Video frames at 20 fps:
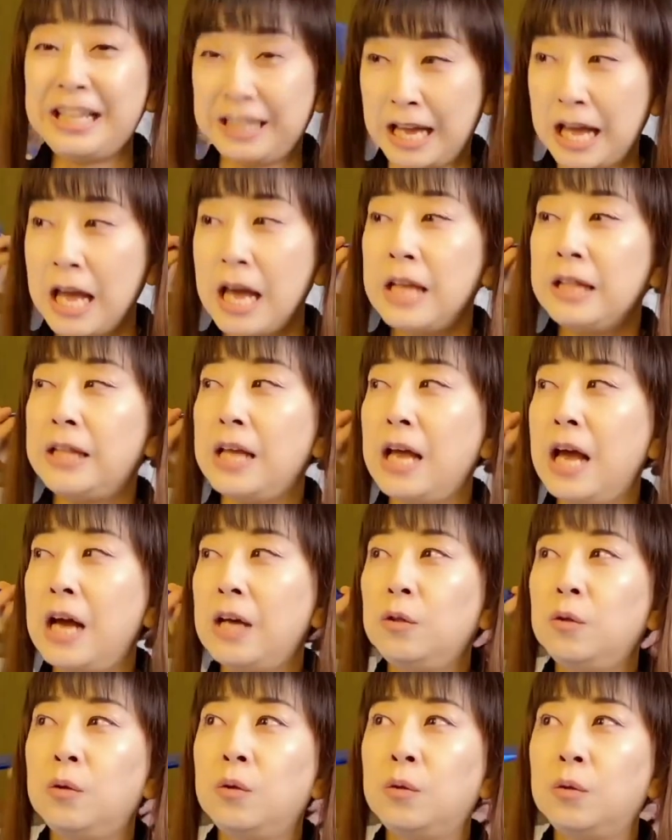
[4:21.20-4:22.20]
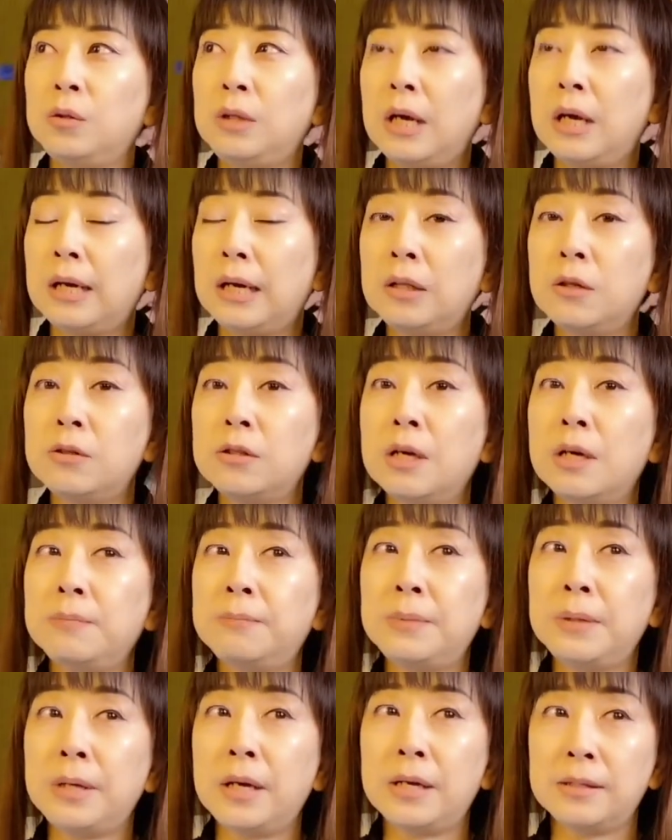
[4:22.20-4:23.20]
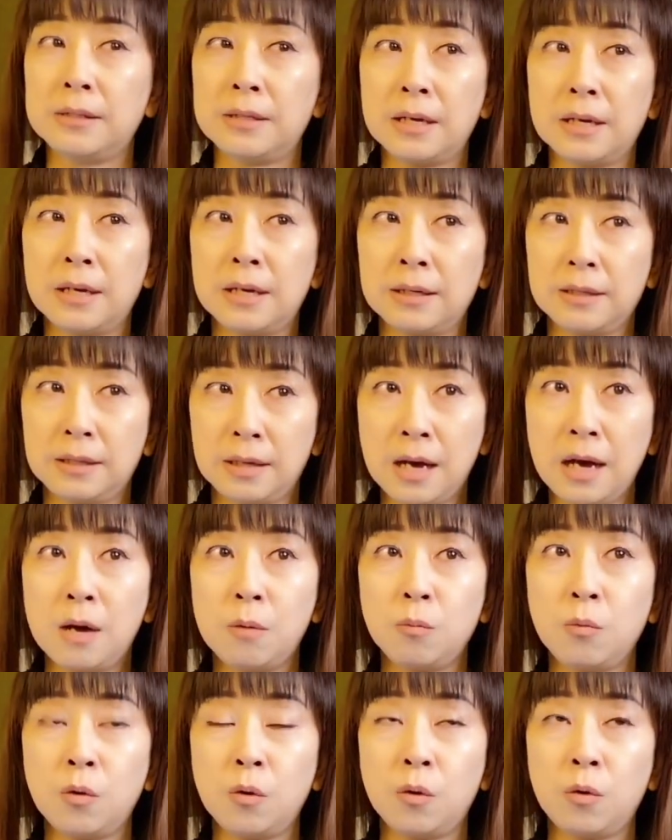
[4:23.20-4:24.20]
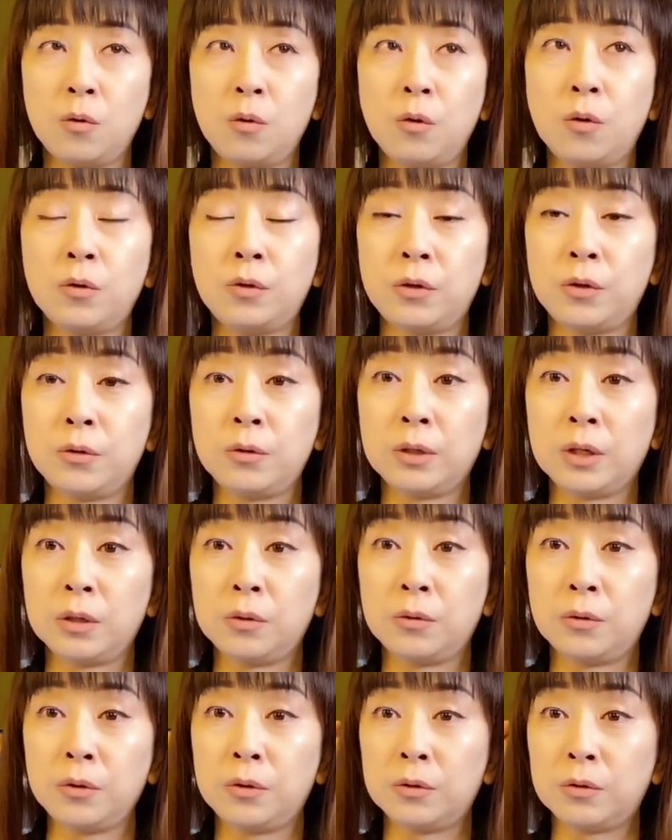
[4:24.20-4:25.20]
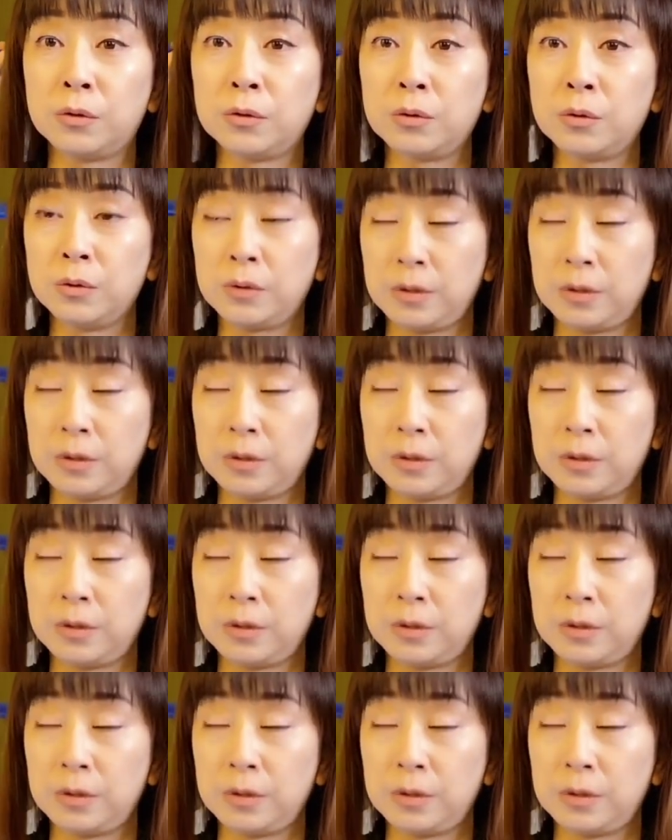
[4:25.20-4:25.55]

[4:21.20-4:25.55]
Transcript: ね、であの中野サンプラザがもう老朽化ということ